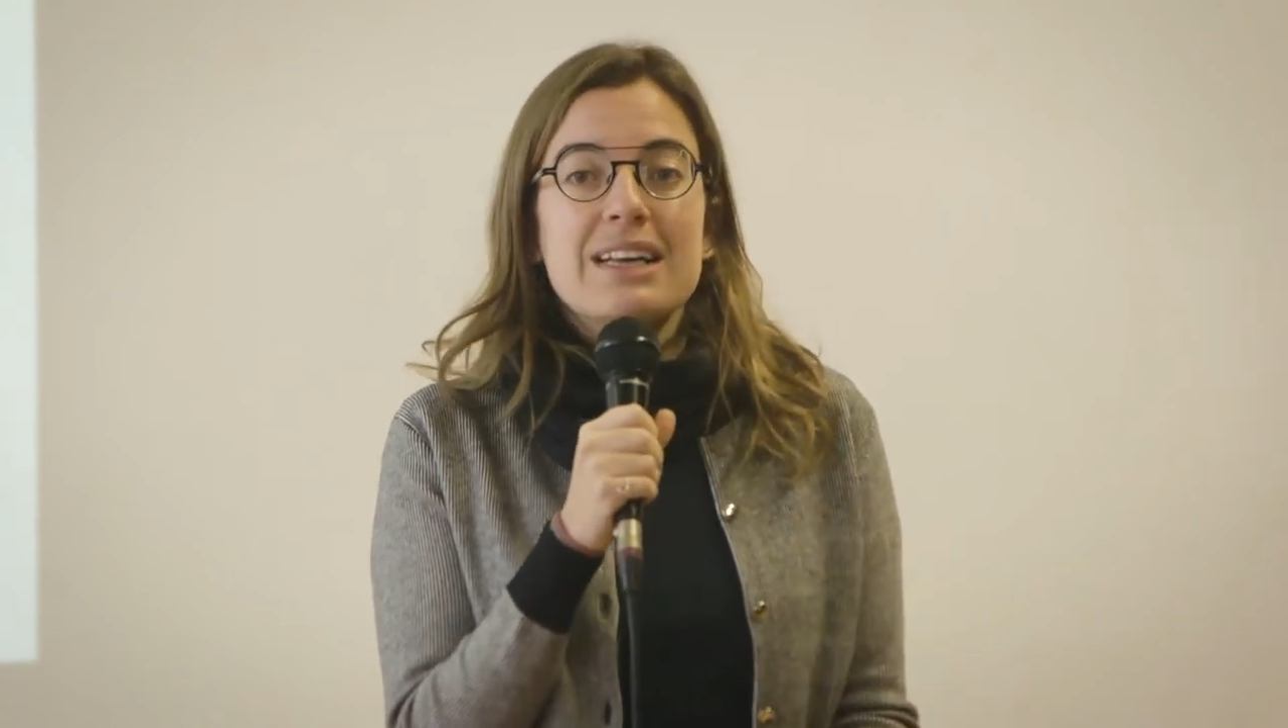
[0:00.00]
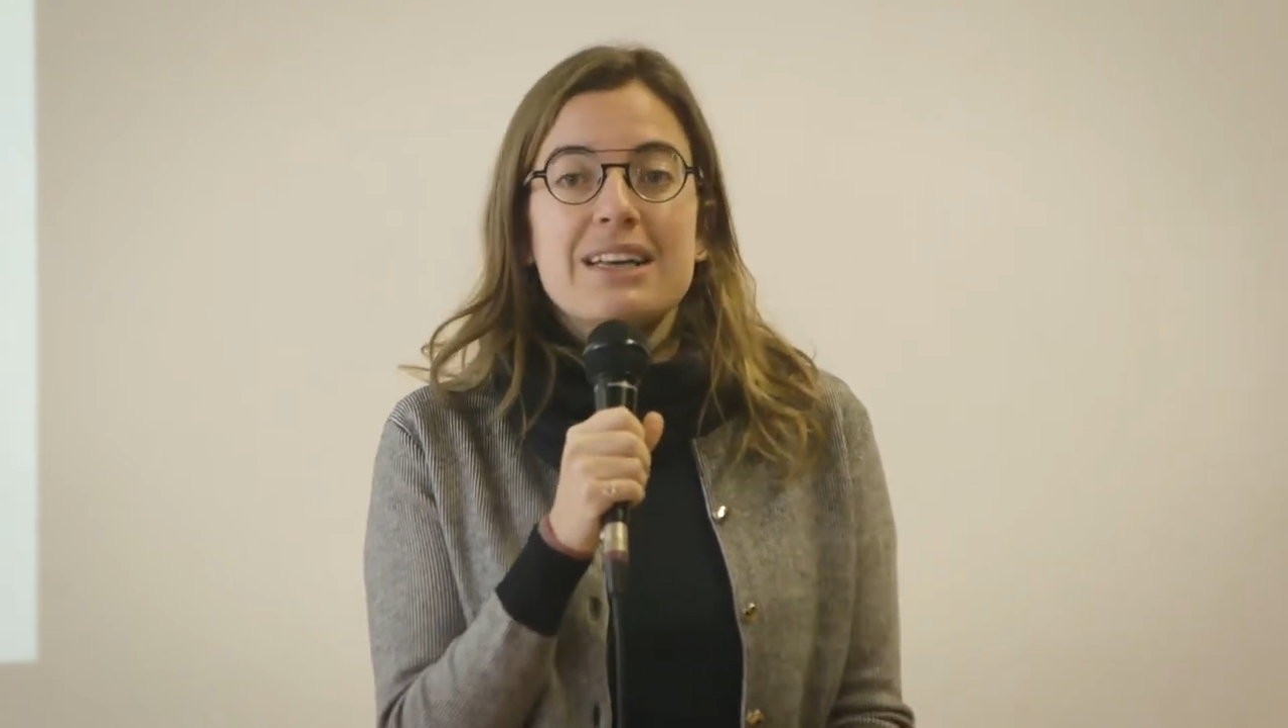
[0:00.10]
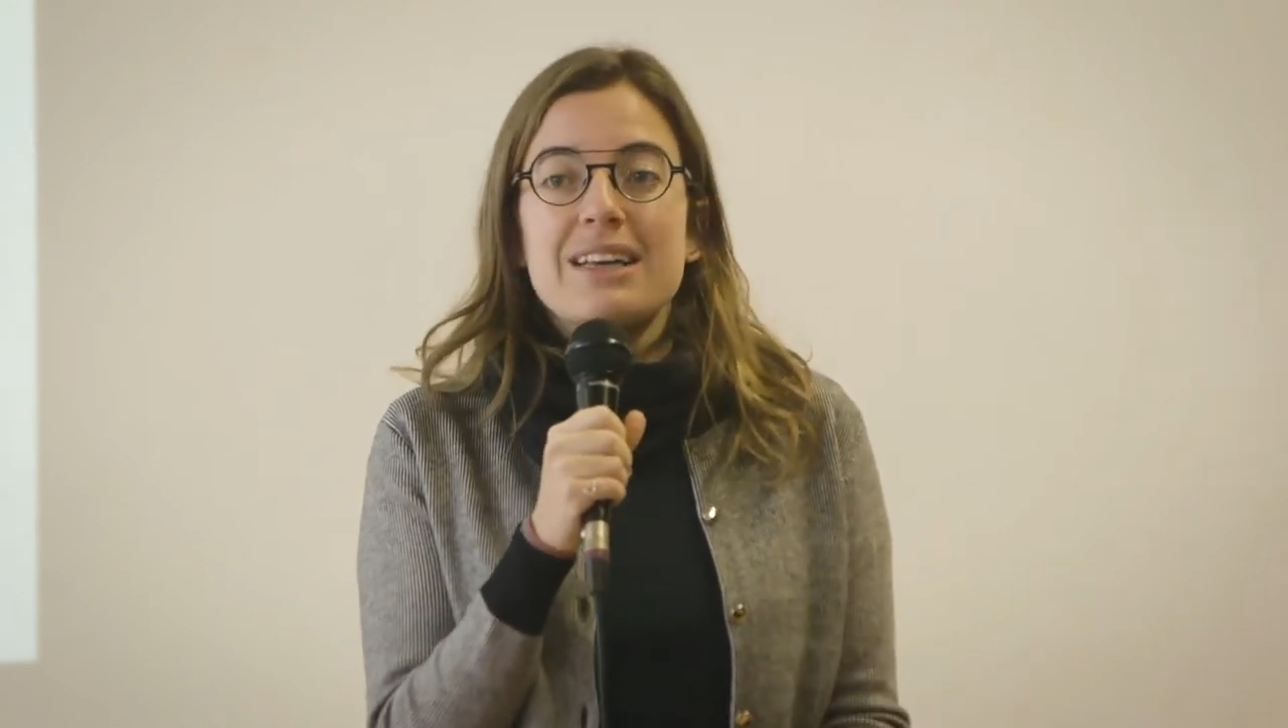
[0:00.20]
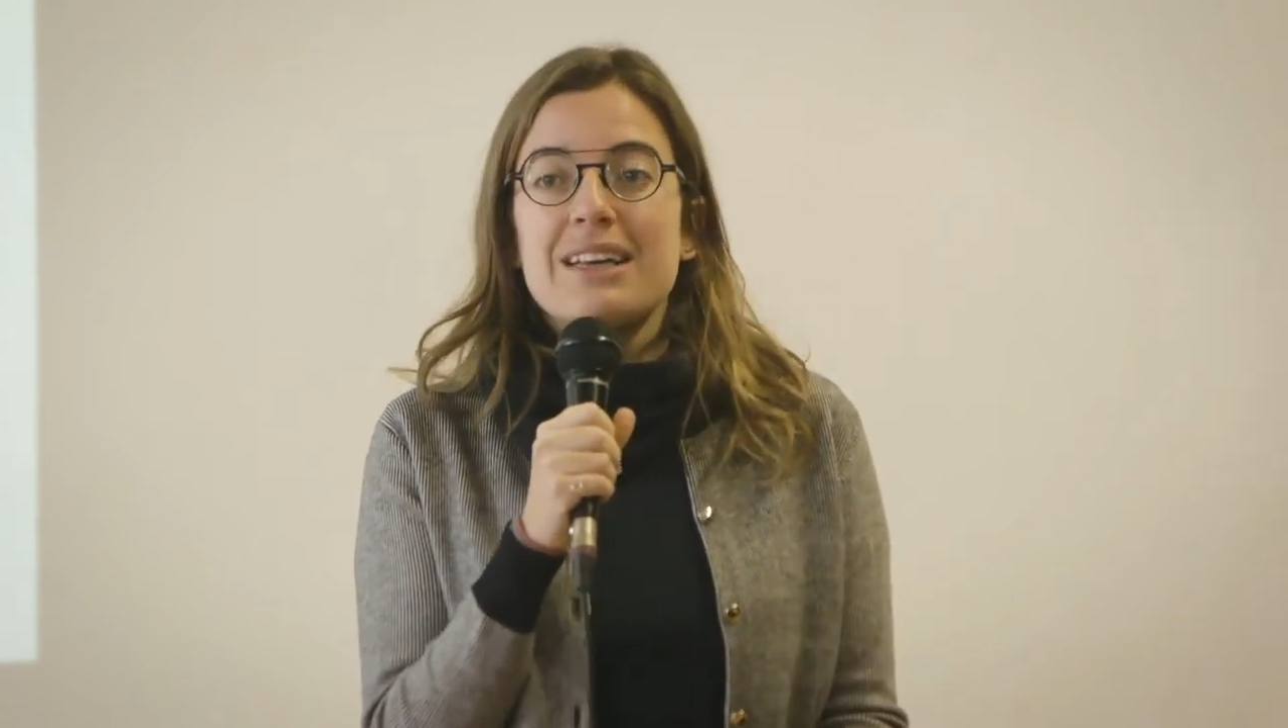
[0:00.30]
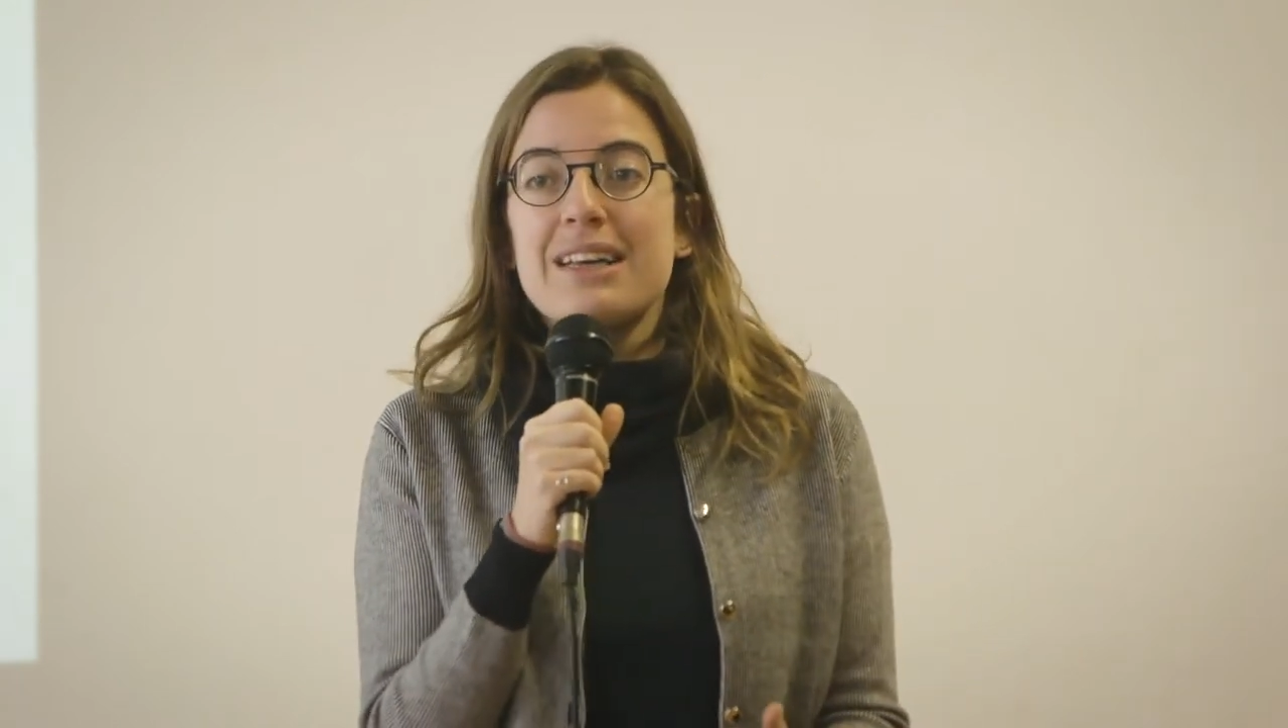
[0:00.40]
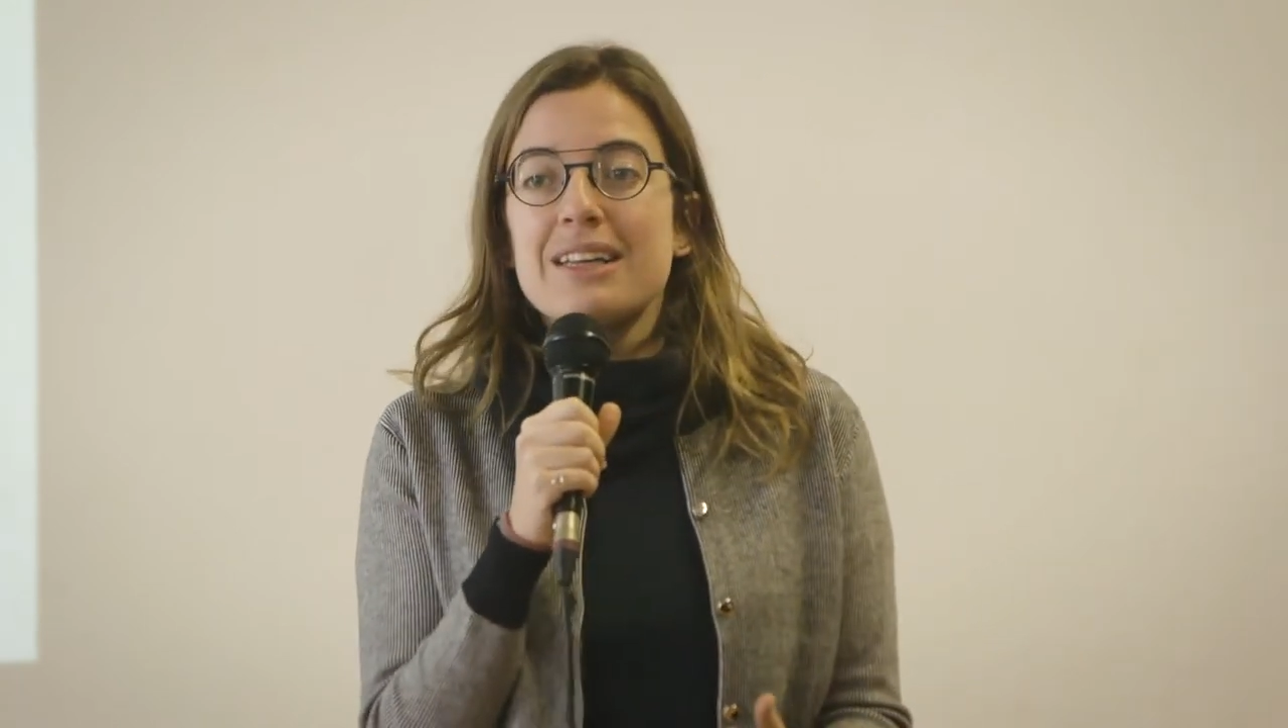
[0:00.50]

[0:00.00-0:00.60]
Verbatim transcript: eh,